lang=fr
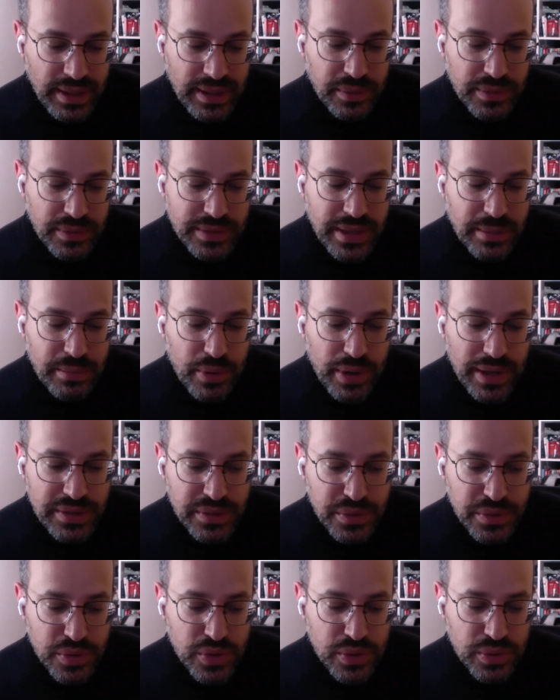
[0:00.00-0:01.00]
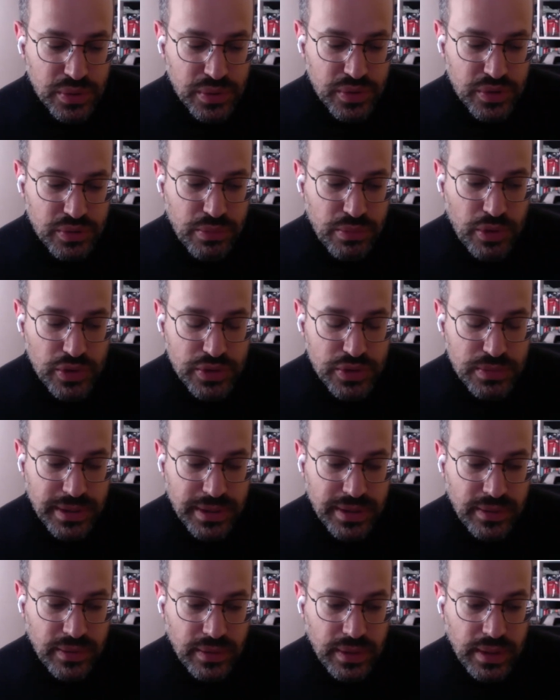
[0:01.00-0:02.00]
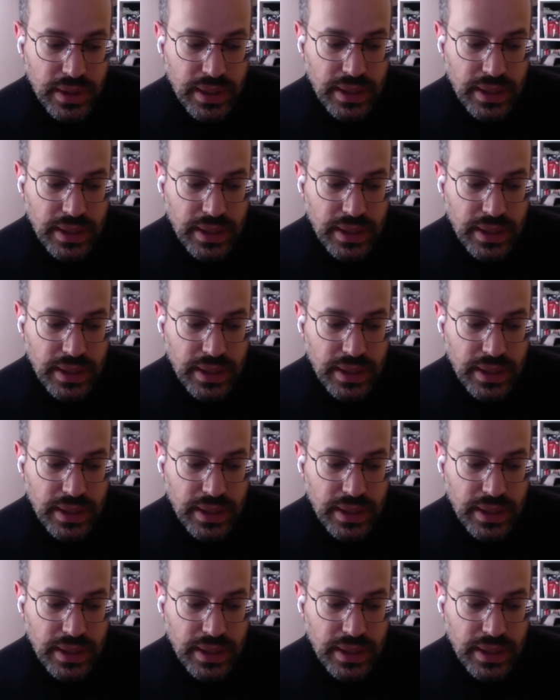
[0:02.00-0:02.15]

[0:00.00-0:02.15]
Donc c'est un peu là-dessus que je, je, me lance maintenant.